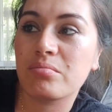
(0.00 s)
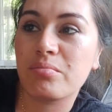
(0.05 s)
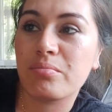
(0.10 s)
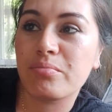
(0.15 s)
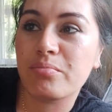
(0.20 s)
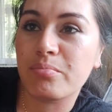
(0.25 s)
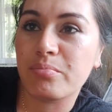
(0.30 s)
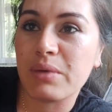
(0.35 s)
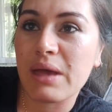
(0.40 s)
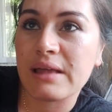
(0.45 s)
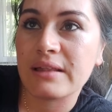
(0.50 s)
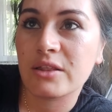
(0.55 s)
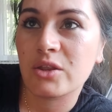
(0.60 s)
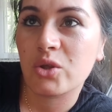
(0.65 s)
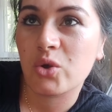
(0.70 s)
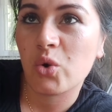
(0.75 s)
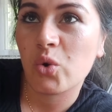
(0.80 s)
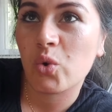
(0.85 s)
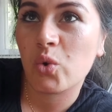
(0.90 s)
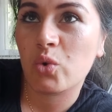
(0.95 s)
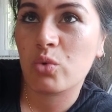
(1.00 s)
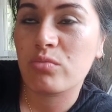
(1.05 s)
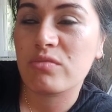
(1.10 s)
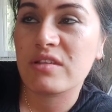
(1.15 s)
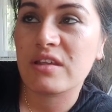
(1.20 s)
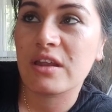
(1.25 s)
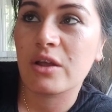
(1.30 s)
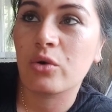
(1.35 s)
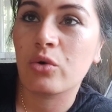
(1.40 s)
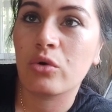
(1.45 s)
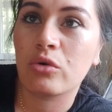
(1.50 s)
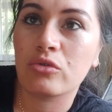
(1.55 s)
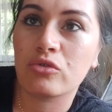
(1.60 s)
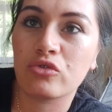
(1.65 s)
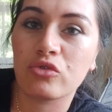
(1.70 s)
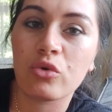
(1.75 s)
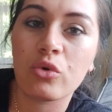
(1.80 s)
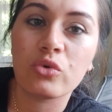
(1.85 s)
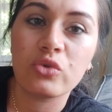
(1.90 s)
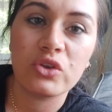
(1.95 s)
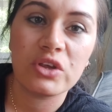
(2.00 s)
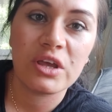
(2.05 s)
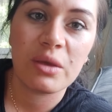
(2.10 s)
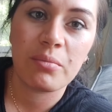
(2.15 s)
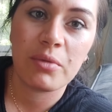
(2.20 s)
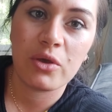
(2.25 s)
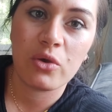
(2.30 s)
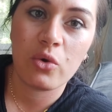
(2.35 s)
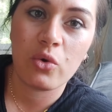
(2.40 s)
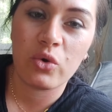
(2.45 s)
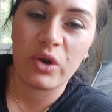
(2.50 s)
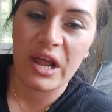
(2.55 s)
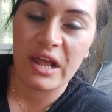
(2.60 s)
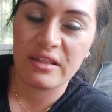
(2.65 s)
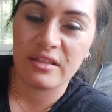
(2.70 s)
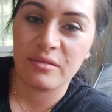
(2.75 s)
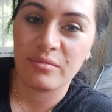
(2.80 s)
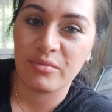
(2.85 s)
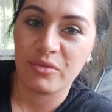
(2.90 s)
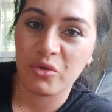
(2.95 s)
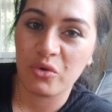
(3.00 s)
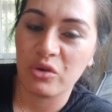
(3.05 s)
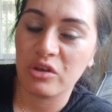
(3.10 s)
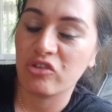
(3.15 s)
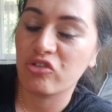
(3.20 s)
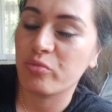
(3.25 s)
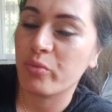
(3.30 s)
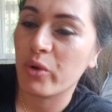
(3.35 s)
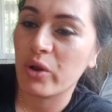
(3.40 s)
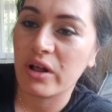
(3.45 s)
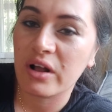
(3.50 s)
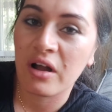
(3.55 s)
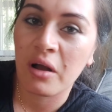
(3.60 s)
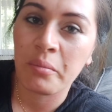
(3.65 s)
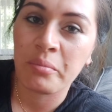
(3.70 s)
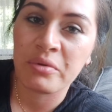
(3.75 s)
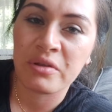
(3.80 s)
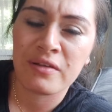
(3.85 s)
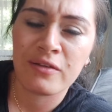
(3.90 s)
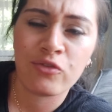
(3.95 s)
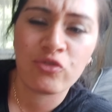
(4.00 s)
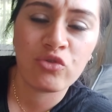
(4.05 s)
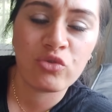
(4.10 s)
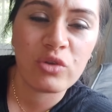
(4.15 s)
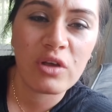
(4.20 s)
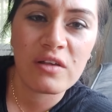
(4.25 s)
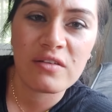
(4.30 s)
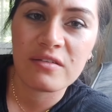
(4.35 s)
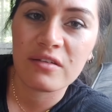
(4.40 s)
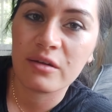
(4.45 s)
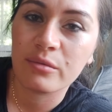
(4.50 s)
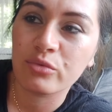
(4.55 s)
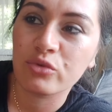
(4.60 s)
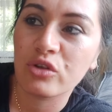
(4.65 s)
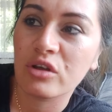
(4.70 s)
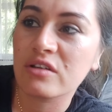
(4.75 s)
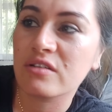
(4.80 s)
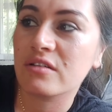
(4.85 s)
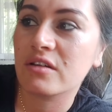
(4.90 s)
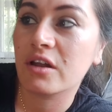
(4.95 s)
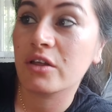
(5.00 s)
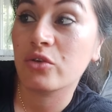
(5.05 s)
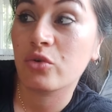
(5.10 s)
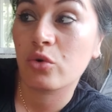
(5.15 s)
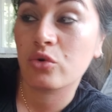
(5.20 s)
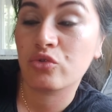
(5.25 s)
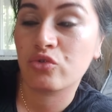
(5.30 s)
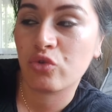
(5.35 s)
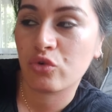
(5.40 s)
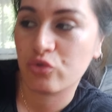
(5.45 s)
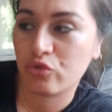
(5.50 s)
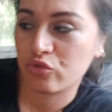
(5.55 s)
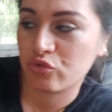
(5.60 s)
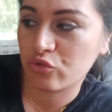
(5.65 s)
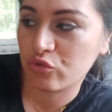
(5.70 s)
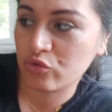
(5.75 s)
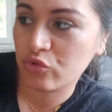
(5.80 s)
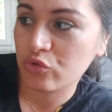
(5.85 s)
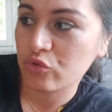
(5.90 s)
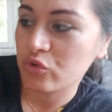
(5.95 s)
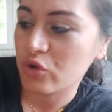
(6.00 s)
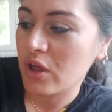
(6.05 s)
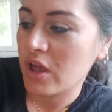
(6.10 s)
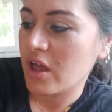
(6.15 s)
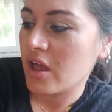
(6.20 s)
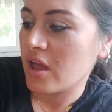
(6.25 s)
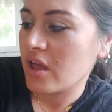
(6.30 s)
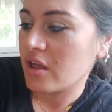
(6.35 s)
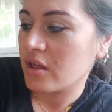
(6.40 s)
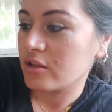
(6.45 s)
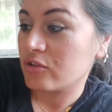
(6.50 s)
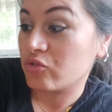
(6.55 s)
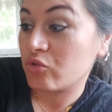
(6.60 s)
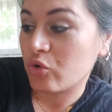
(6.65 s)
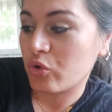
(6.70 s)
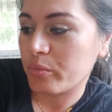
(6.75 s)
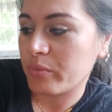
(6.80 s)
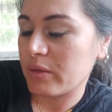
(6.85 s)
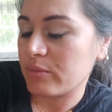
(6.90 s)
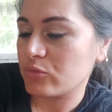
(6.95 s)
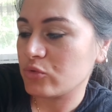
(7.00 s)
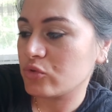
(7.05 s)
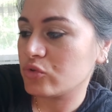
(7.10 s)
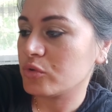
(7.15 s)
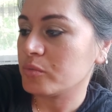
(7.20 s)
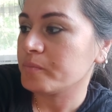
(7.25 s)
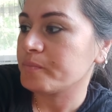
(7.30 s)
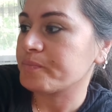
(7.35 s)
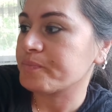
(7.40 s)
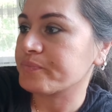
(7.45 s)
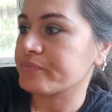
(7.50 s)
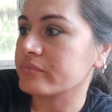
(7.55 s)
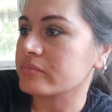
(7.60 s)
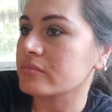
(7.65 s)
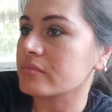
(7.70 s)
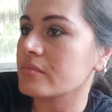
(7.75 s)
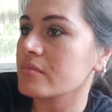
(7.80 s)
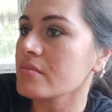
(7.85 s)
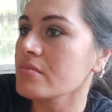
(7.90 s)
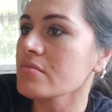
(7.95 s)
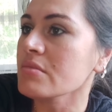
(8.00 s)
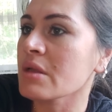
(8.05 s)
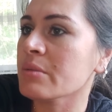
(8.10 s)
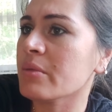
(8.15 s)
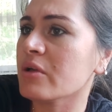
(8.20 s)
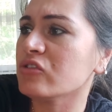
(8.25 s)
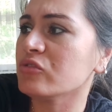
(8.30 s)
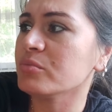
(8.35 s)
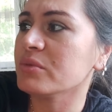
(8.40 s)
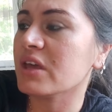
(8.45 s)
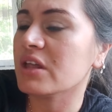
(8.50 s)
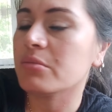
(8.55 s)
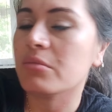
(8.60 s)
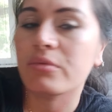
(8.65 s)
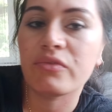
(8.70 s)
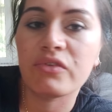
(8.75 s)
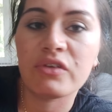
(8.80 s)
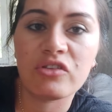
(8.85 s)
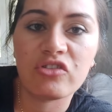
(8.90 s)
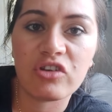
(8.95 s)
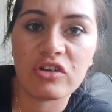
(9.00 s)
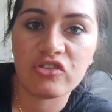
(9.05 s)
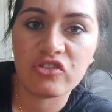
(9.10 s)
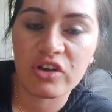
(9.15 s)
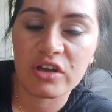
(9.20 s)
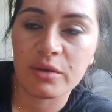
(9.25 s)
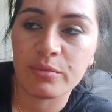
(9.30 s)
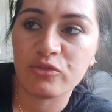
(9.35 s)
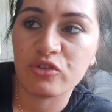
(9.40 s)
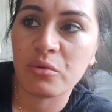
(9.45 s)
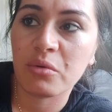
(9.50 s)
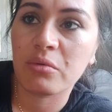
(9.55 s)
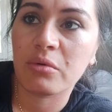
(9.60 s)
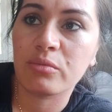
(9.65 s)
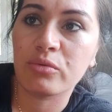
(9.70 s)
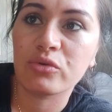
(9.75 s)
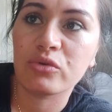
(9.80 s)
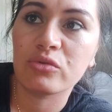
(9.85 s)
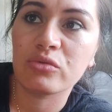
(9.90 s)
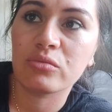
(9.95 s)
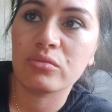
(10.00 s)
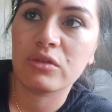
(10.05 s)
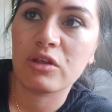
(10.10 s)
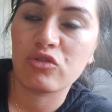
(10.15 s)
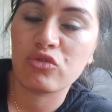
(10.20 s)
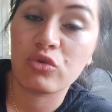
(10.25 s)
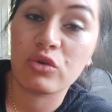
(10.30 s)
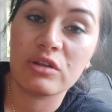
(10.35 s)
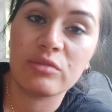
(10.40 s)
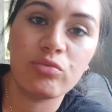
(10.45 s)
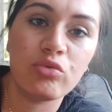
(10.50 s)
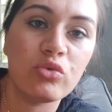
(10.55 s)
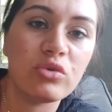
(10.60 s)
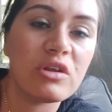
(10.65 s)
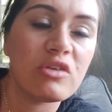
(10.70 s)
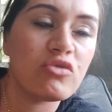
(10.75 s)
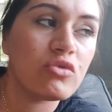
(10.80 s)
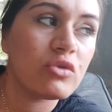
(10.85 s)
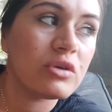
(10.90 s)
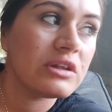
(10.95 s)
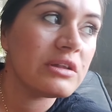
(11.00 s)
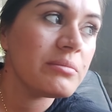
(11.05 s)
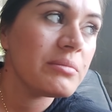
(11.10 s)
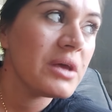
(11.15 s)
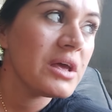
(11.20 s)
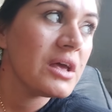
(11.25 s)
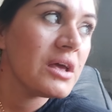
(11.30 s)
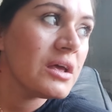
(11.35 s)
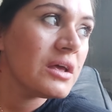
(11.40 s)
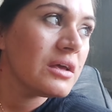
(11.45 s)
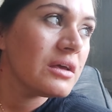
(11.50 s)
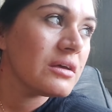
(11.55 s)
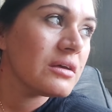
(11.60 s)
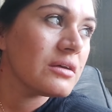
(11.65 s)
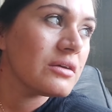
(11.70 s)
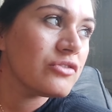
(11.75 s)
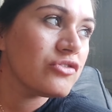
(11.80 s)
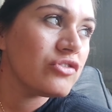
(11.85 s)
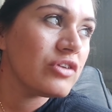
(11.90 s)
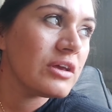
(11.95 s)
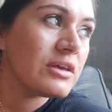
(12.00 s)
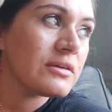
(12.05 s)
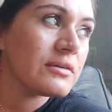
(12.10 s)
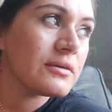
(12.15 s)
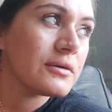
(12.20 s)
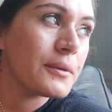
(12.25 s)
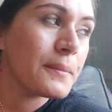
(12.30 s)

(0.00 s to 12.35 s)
ben diyor önümüze ne koyulursa onu yemeyi öğrendim diyor. Hiç böyle kaprisi şunu hazırla bunu hazırla yok çok şükür. Çok memnunum. Ben şimdi kendime bir fincan çay yapacağım ama bugün de söyledim, dün de söyledim. Ee, şey, e,